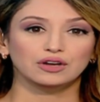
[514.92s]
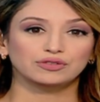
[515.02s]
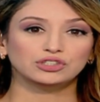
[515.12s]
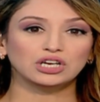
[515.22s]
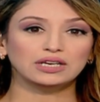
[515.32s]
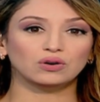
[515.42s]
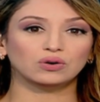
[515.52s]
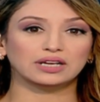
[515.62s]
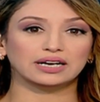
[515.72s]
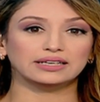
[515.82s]
في الشان
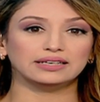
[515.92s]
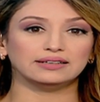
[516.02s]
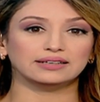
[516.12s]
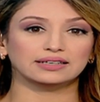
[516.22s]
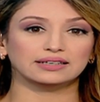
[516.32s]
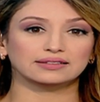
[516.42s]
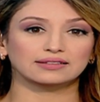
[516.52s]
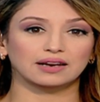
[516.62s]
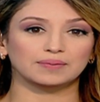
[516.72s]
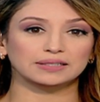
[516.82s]
الأوكراني
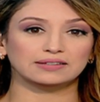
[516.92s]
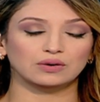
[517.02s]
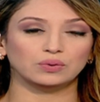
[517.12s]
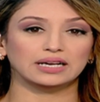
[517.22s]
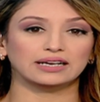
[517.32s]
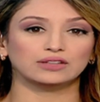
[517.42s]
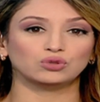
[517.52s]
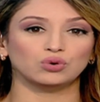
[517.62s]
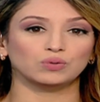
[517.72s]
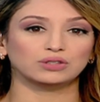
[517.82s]
طالبت
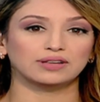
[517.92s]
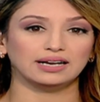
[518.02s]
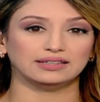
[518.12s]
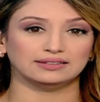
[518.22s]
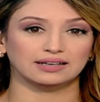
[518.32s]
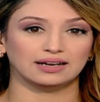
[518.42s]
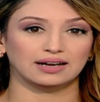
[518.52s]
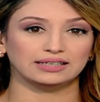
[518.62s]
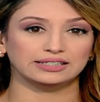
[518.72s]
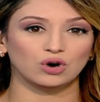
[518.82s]
الولايات
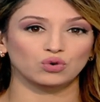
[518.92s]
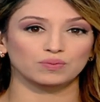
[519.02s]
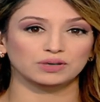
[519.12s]
المتحدة اليوم